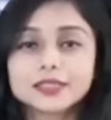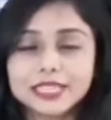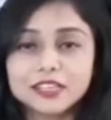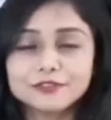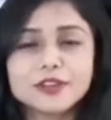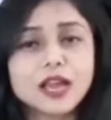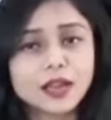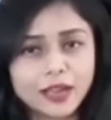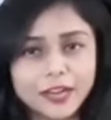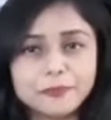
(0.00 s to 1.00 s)
सिर्फ
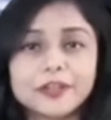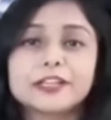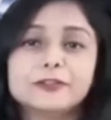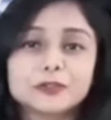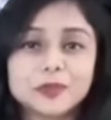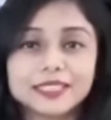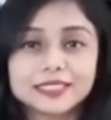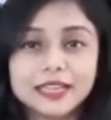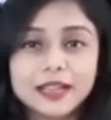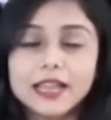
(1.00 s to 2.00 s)
खटपट न्यूज
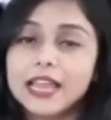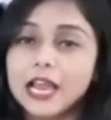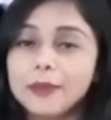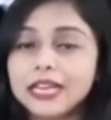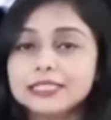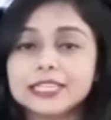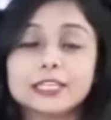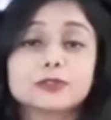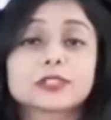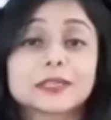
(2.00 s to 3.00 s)
पर हमारे चैनल को